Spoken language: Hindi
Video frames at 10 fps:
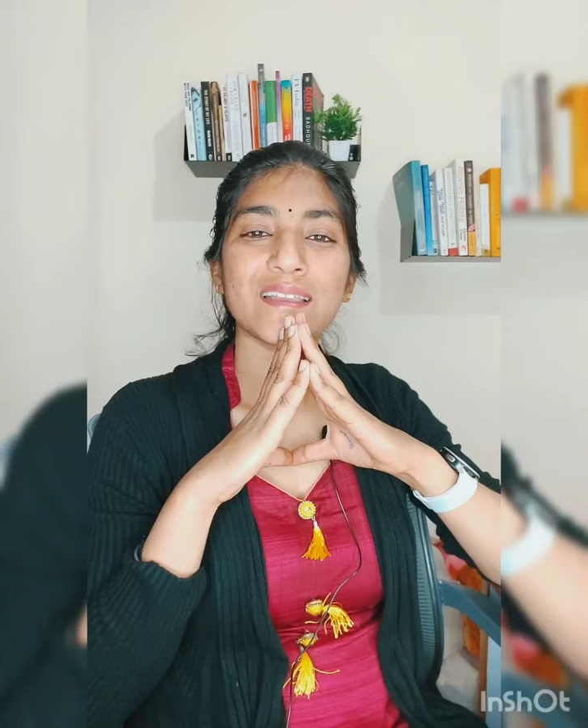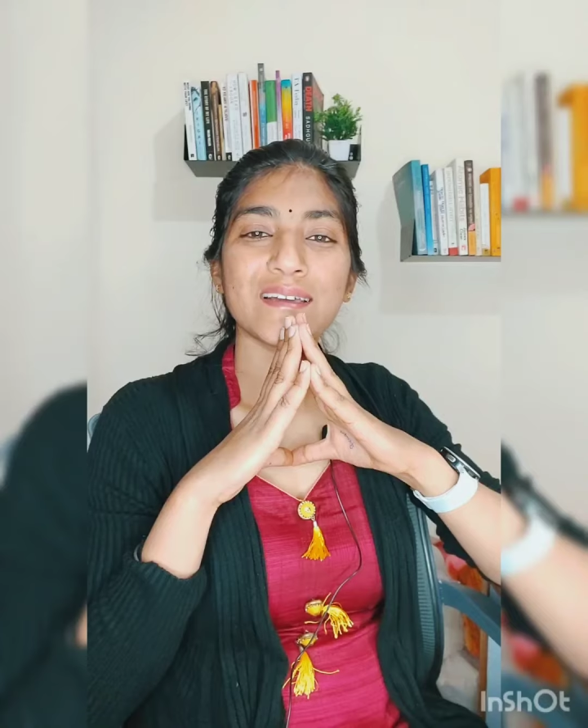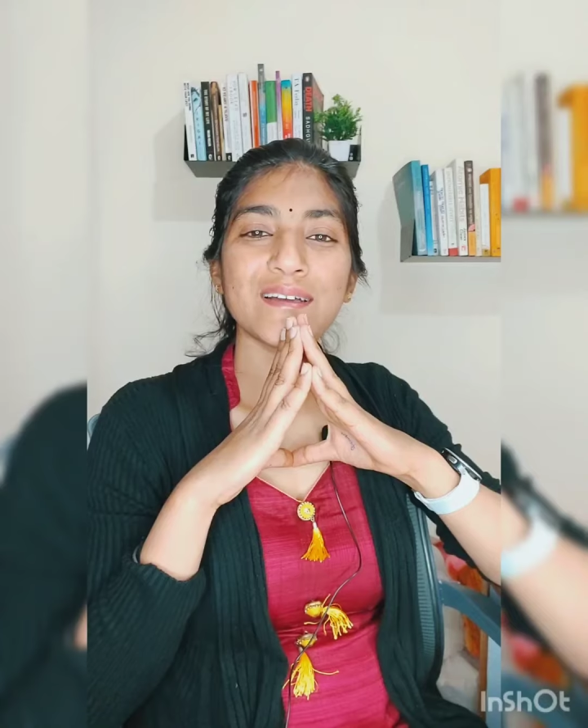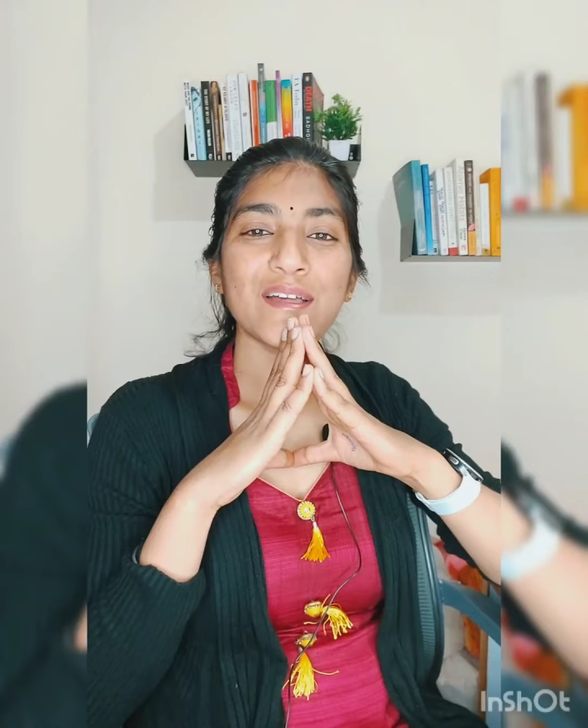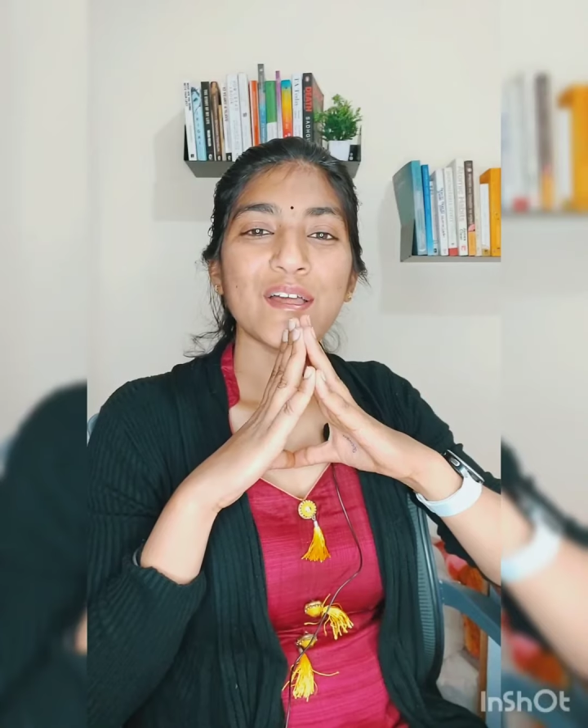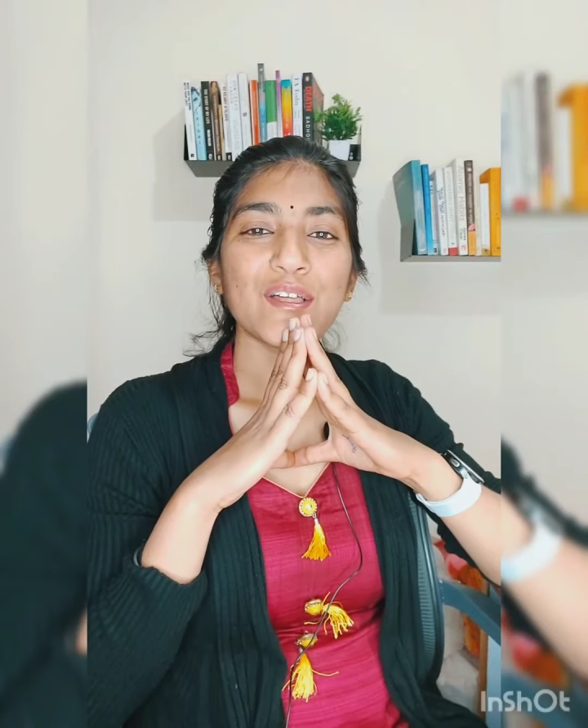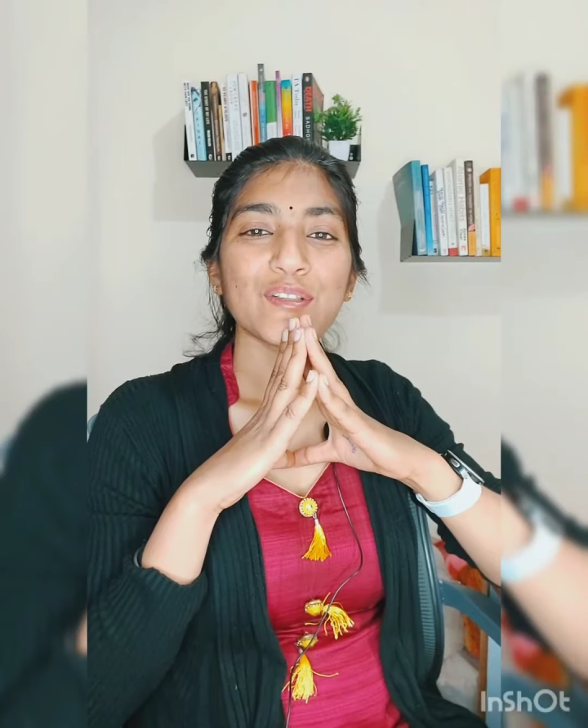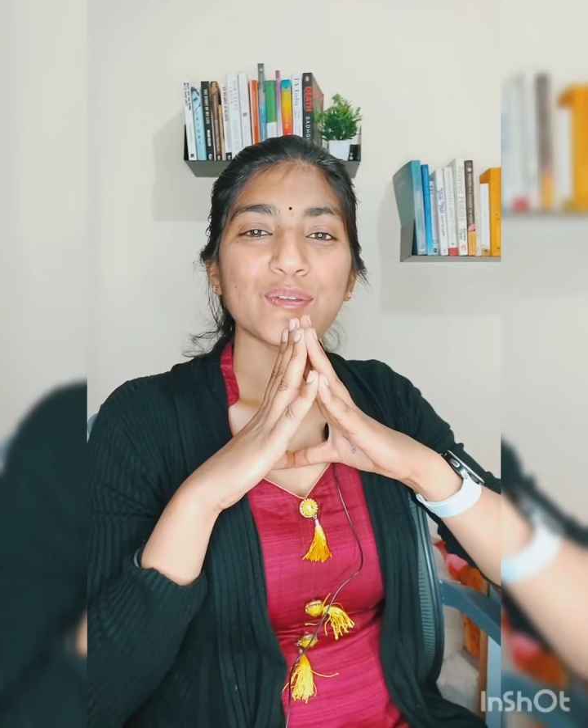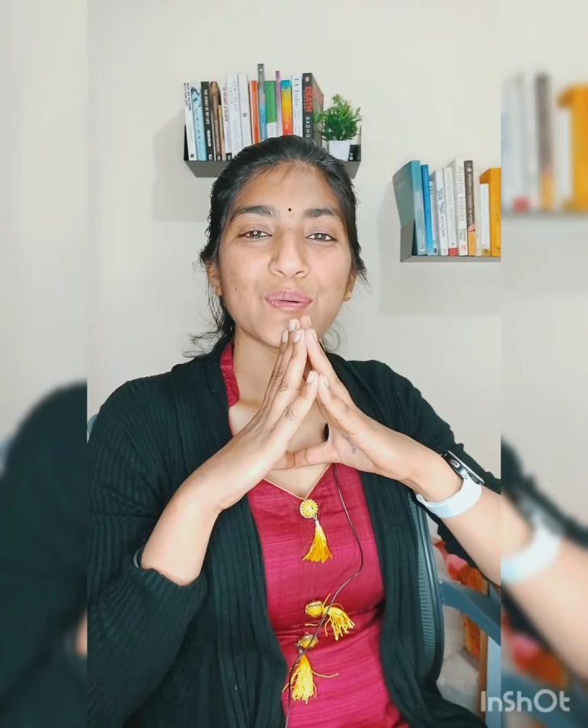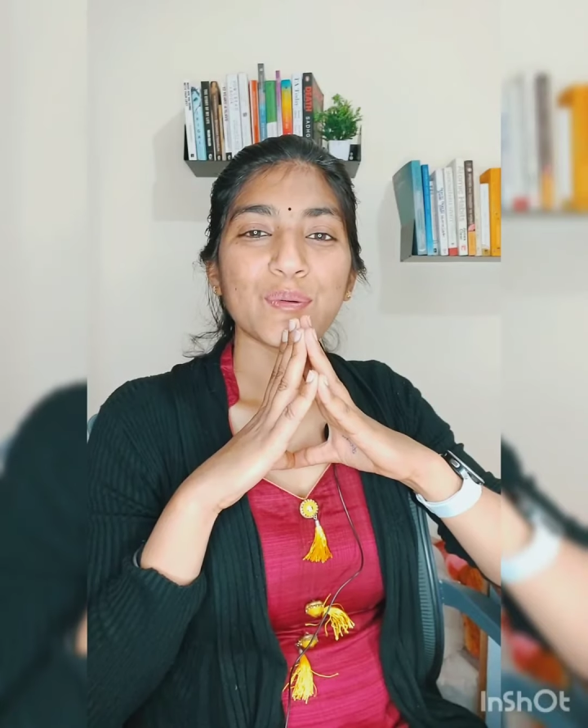हैं ना
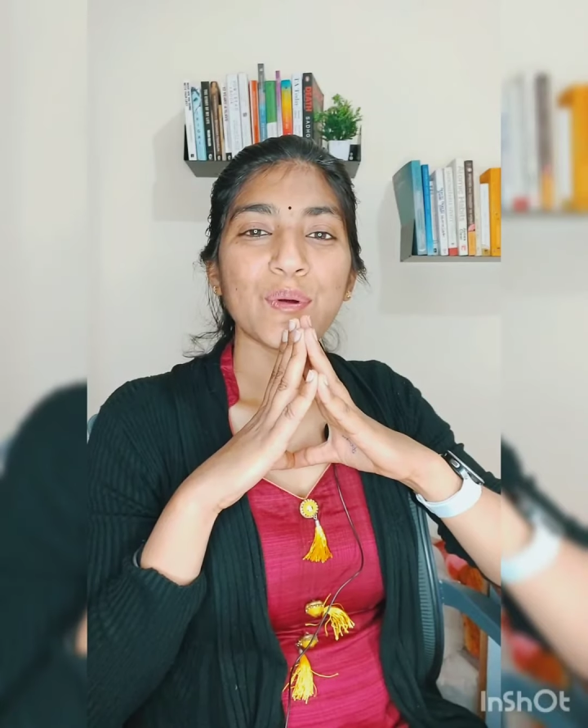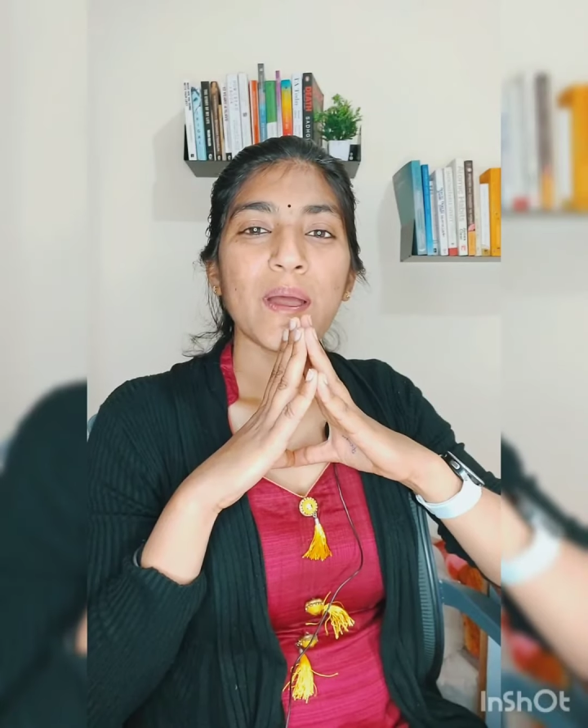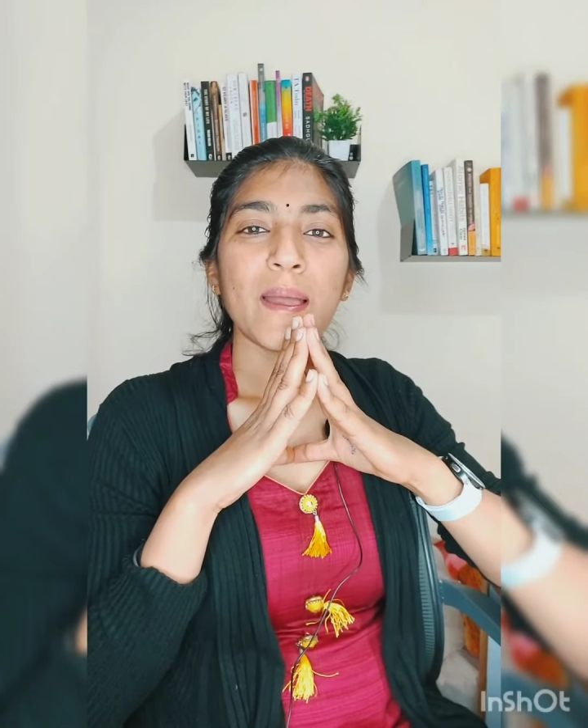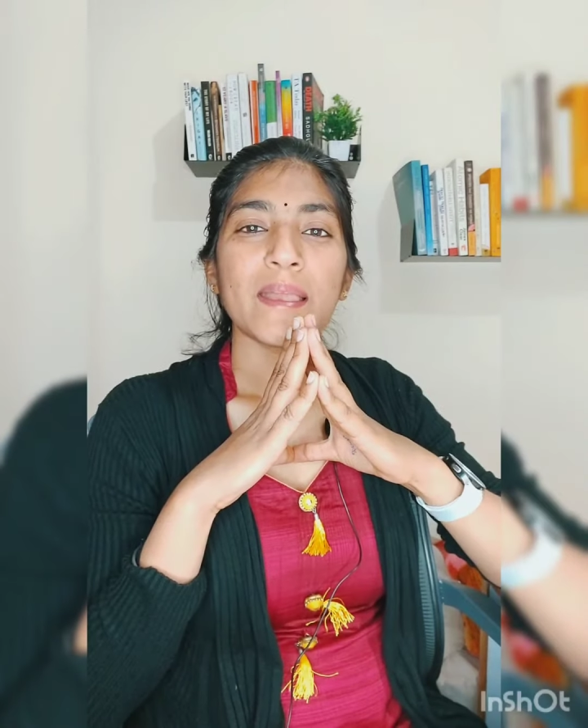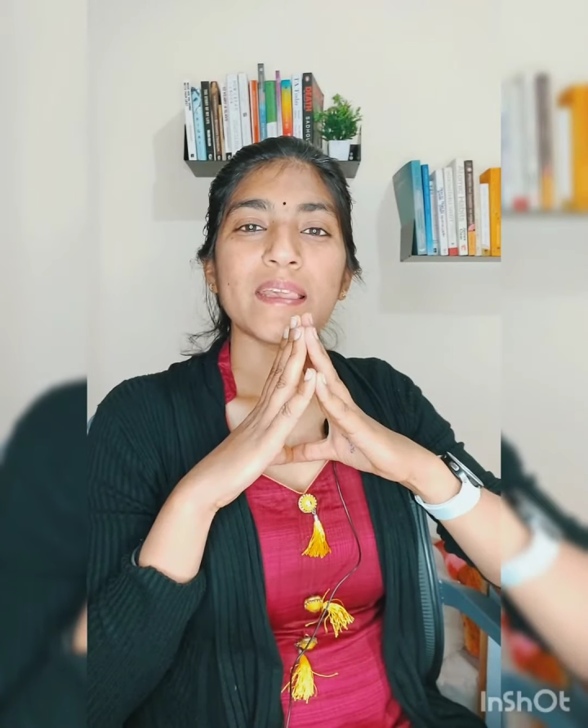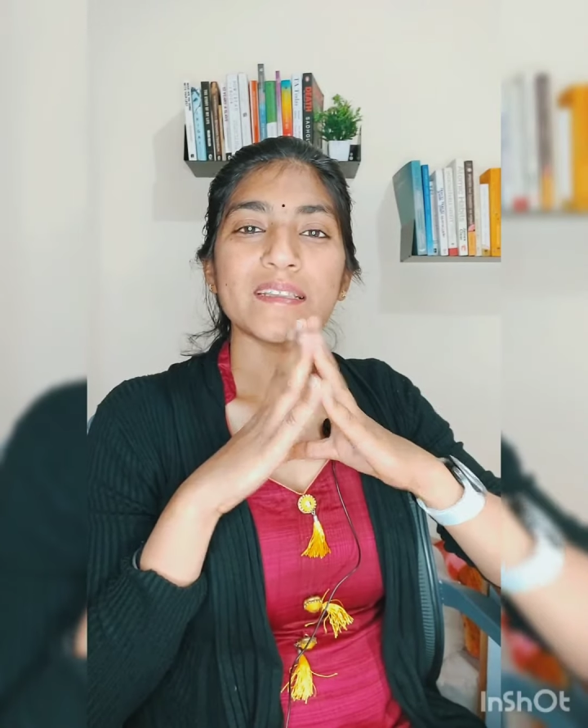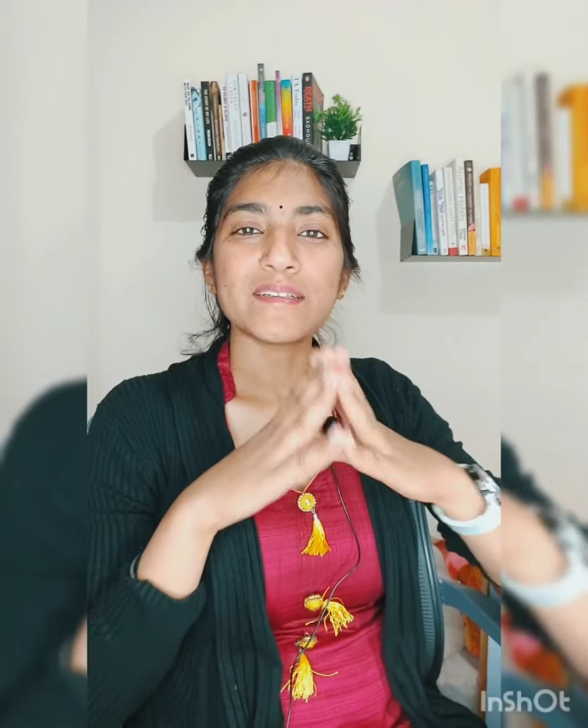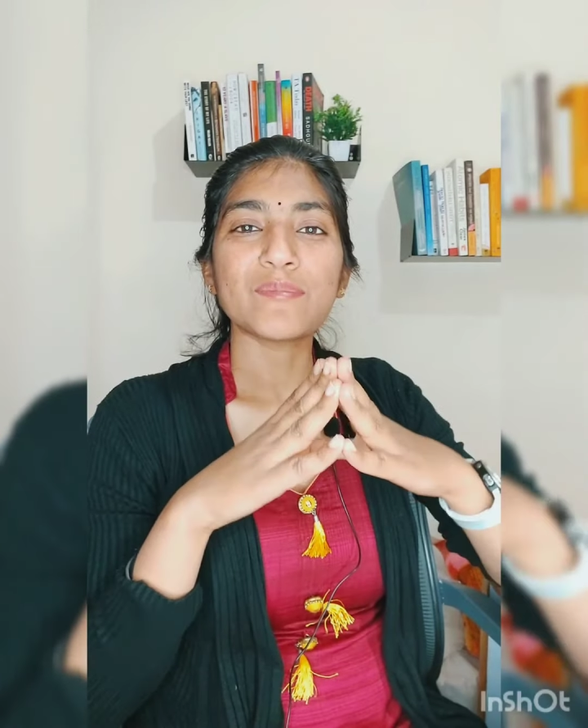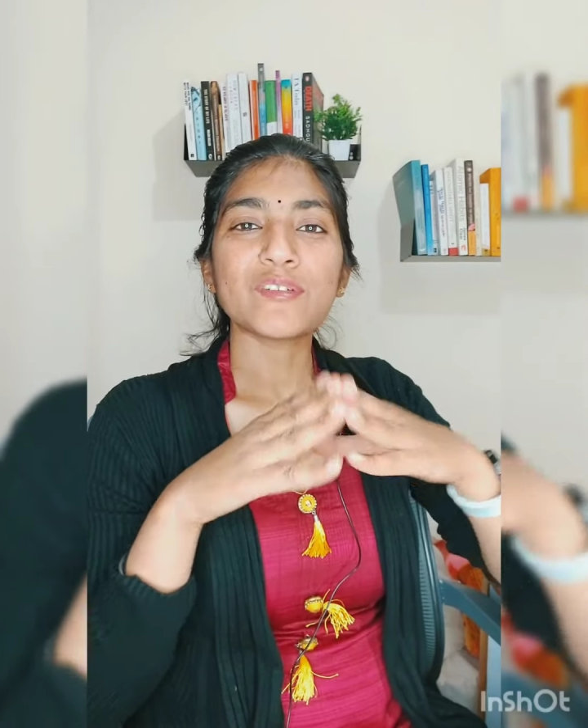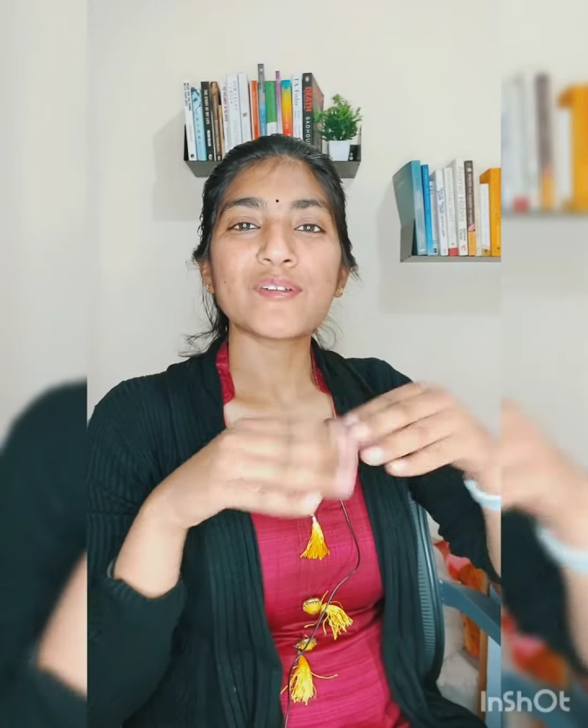तो ये
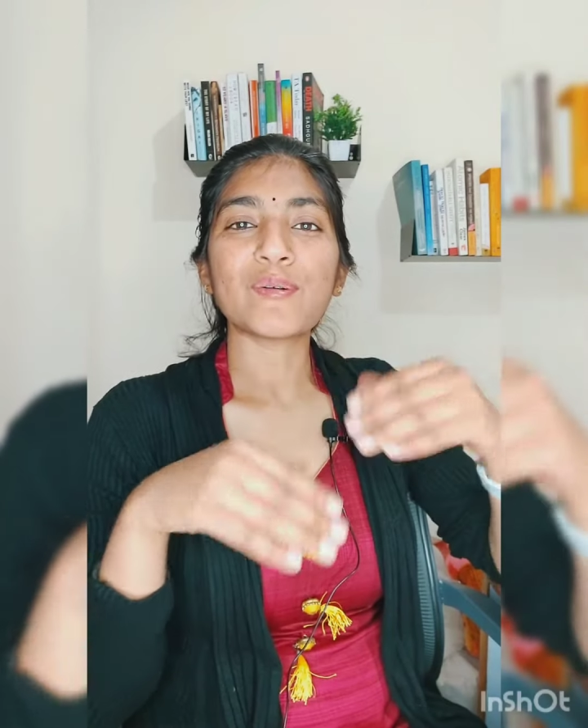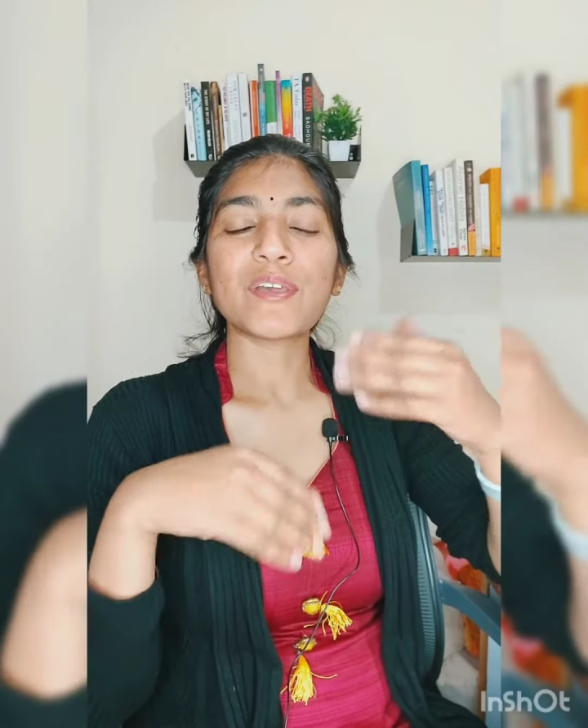समझ लो